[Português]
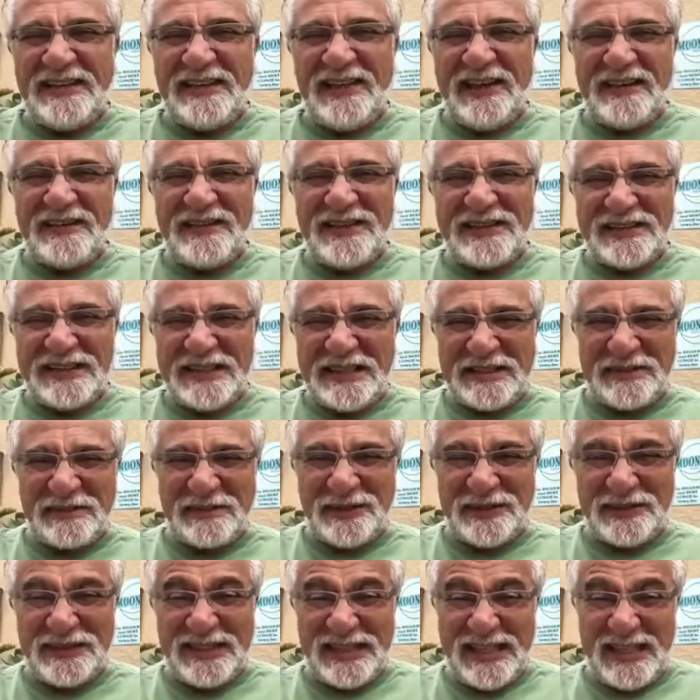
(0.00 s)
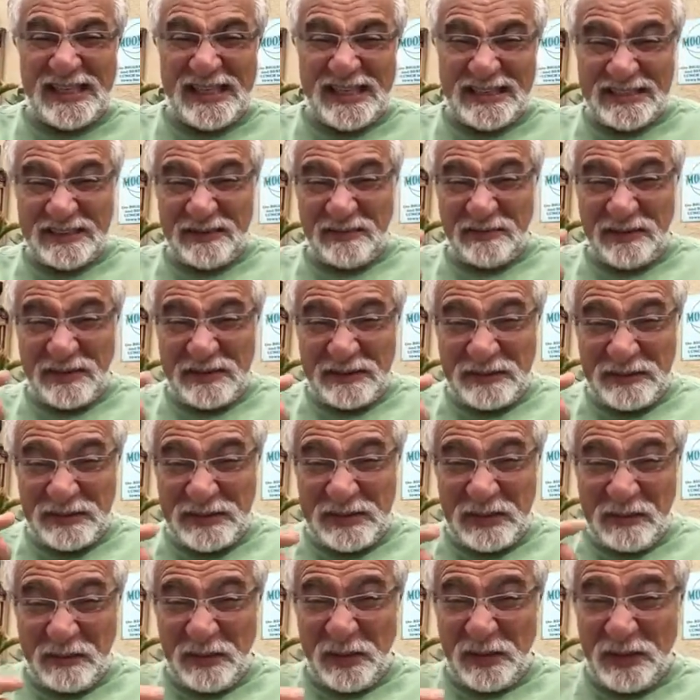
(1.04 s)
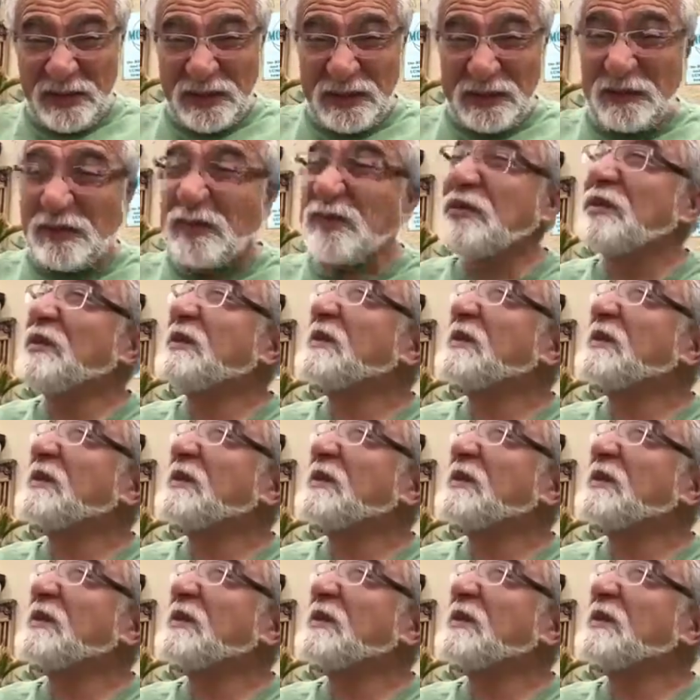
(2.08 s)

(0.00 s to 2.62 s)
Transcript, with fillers: Olá, minha gente, bom dia. Nacifão, sempre orando por